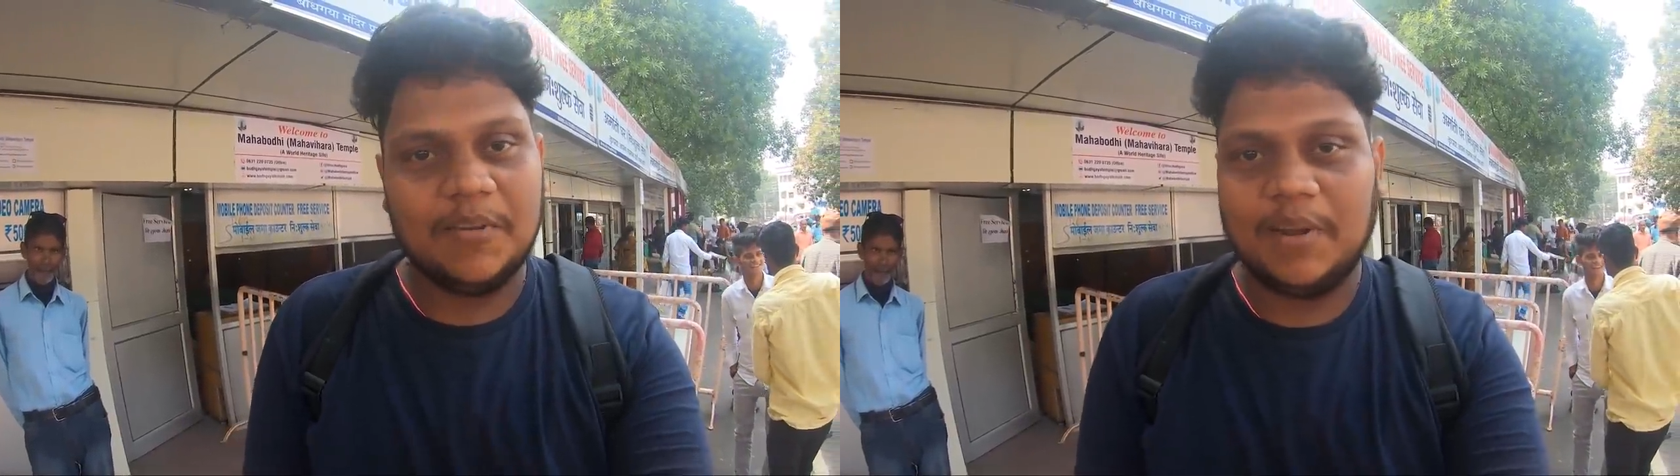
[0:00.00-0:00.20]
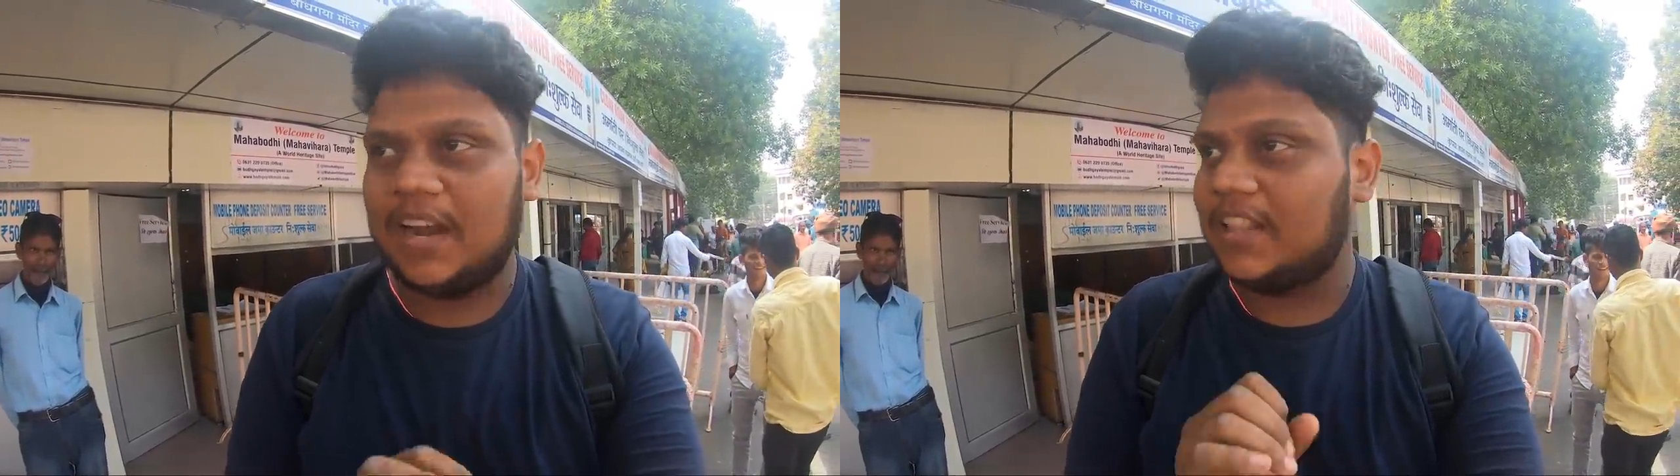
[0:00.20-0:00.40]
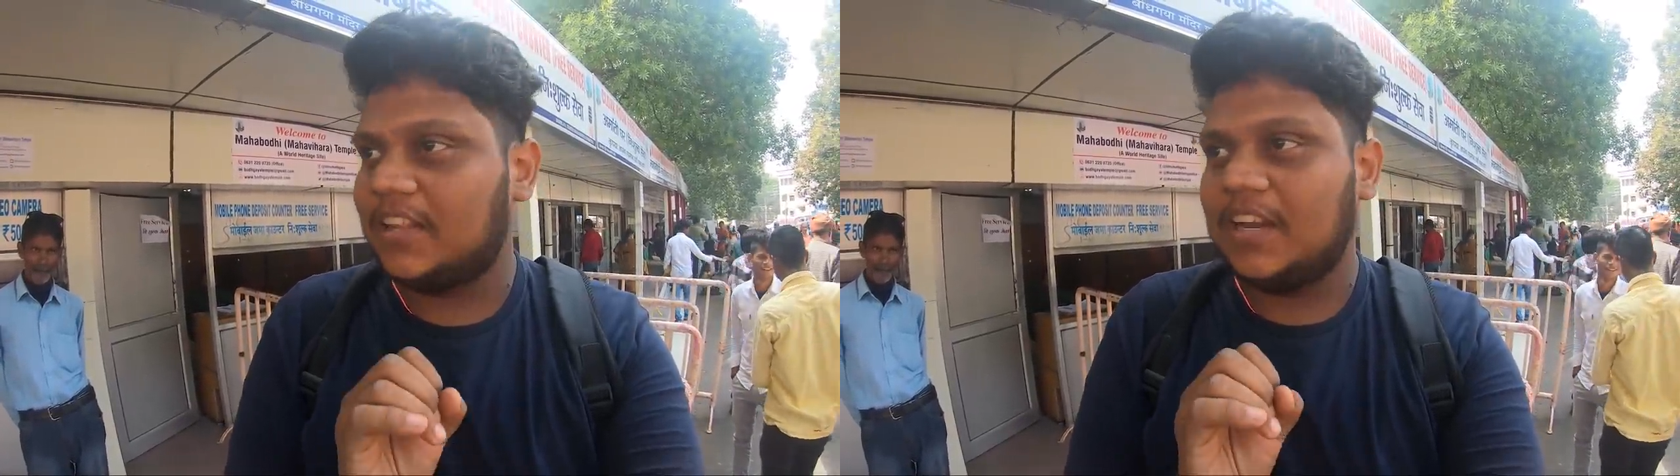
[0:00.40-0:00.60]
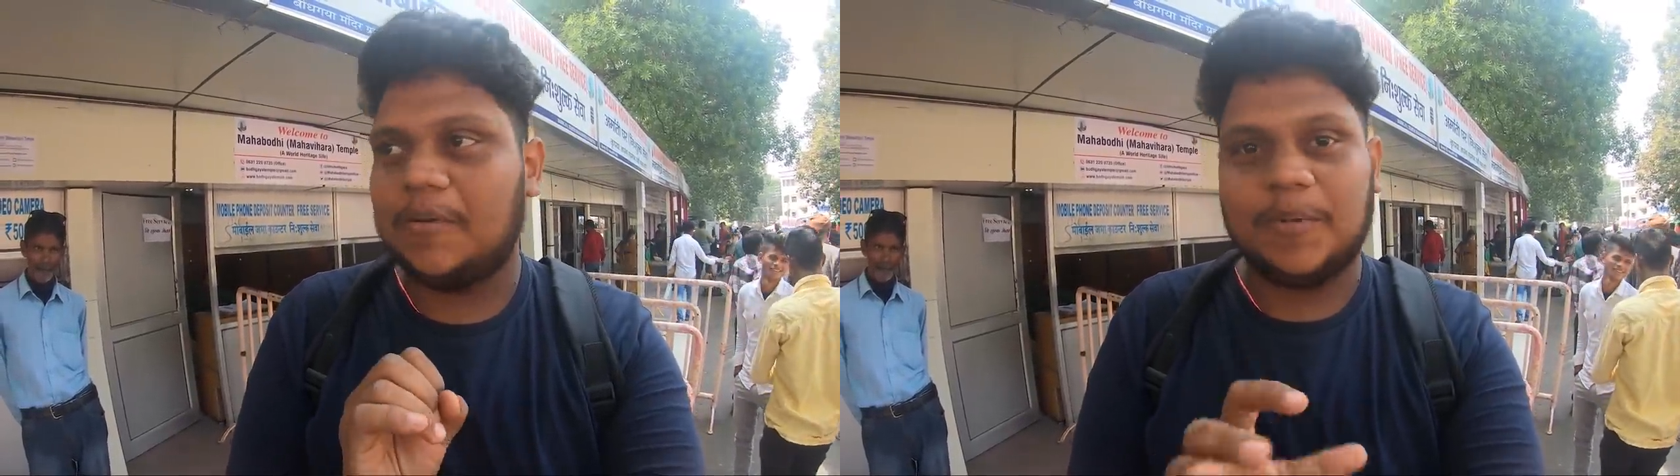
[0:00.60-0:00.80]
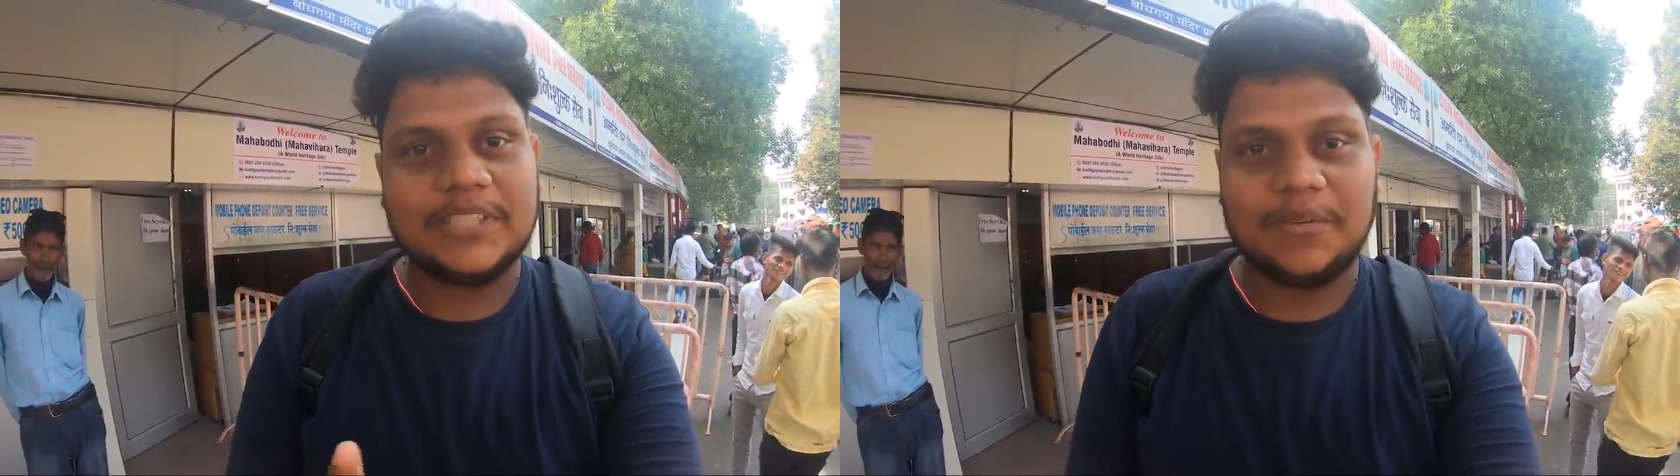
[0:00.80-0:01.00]
கேமரா எல்லாத்தையும்
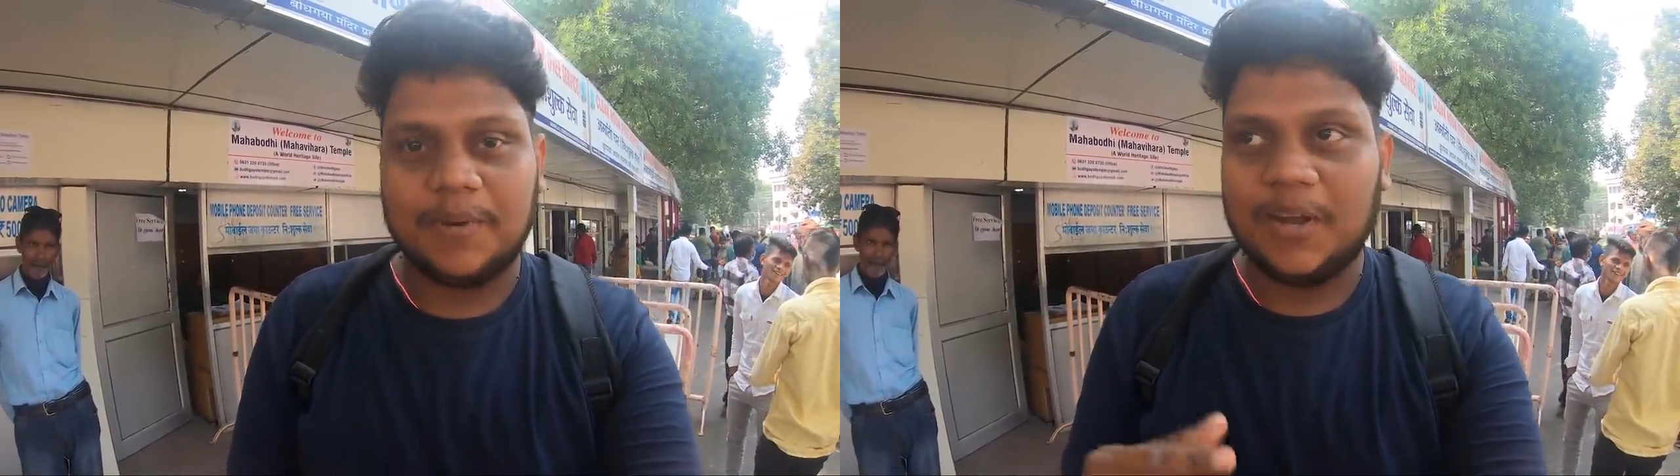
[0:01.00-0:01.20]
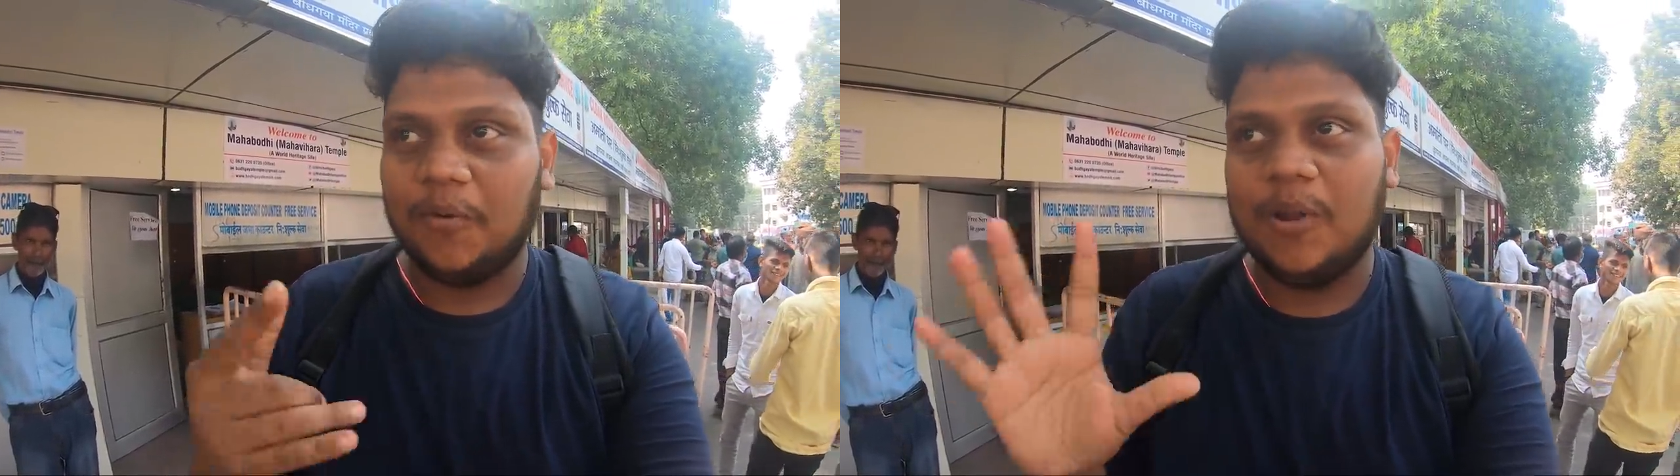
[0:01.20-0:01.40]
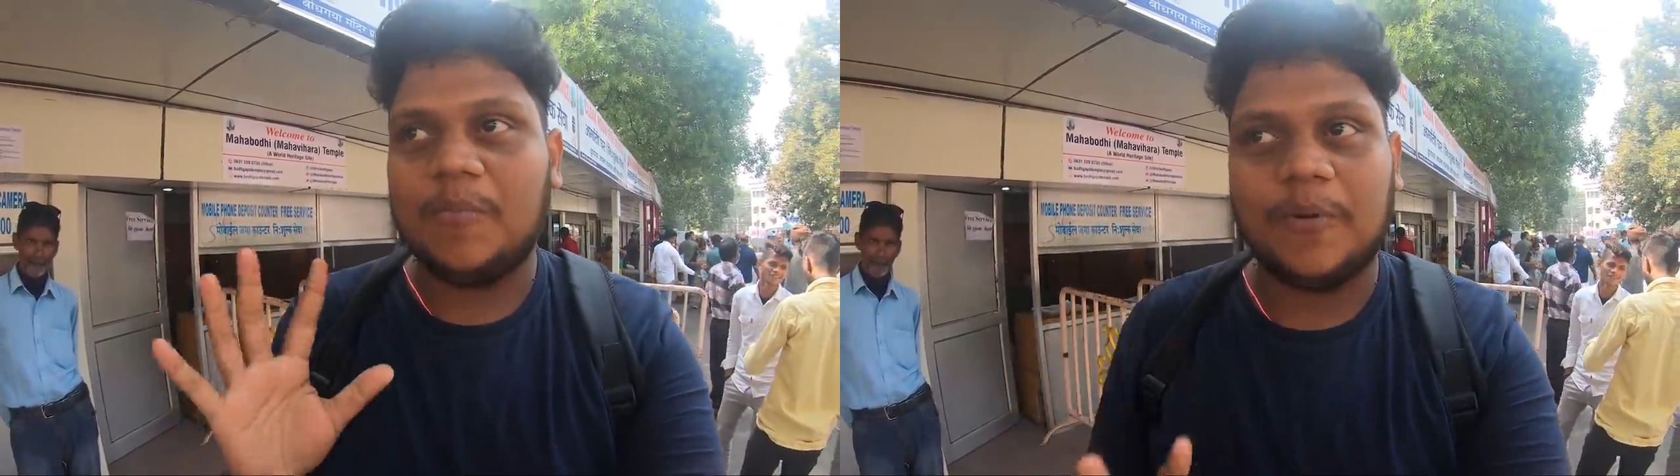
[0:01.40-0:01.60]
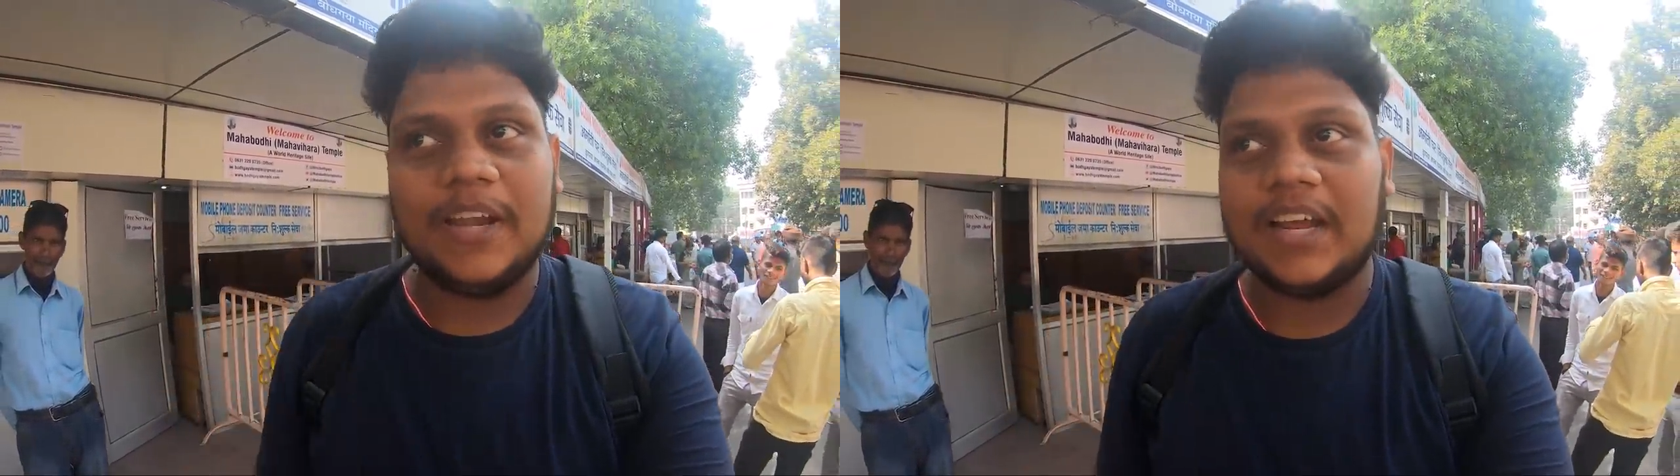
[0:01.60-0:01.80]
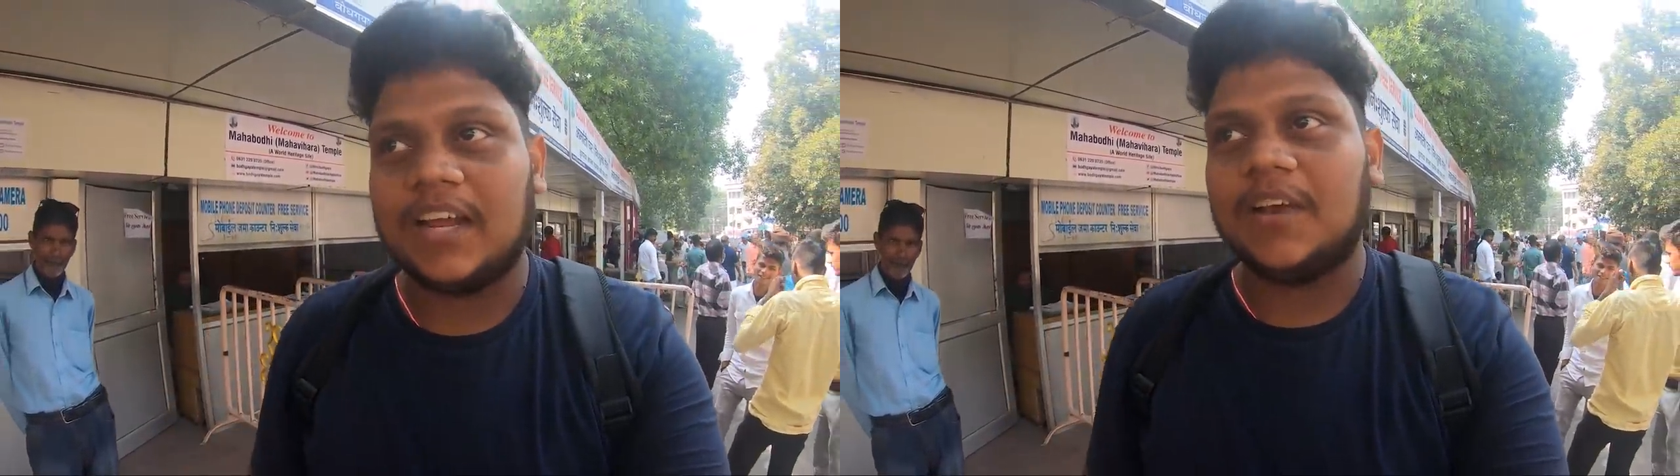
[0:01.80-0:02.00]
டெபாசிட் பண்ணிட்டு உள்ளே
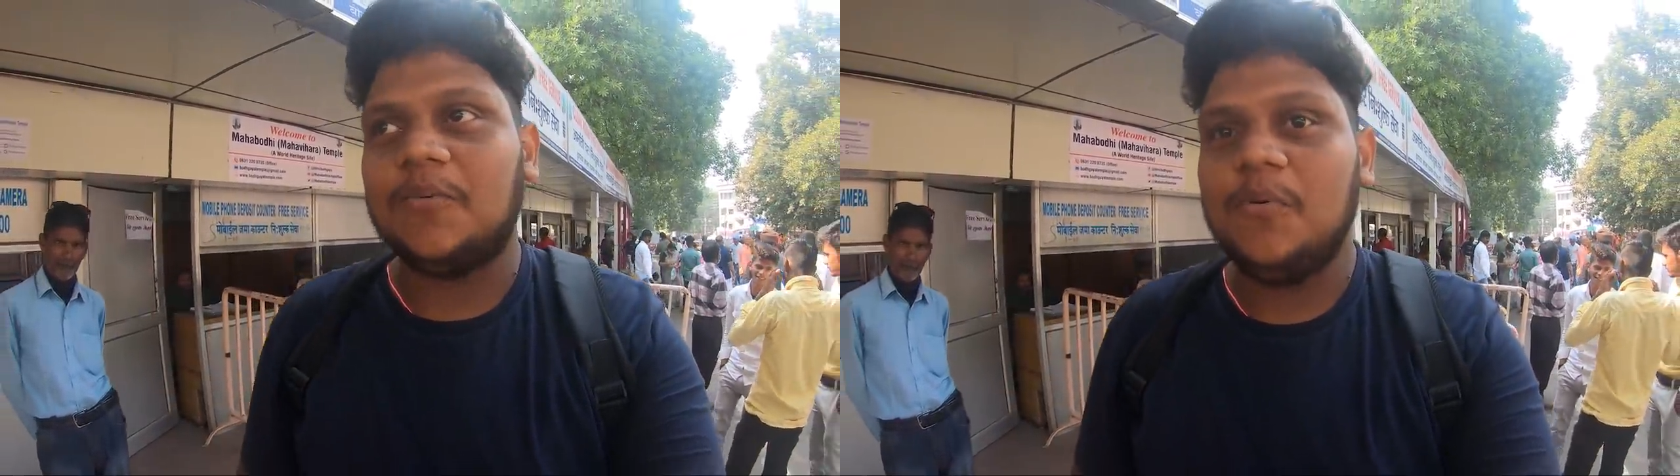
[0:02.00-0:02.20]
போயிட்டாங்க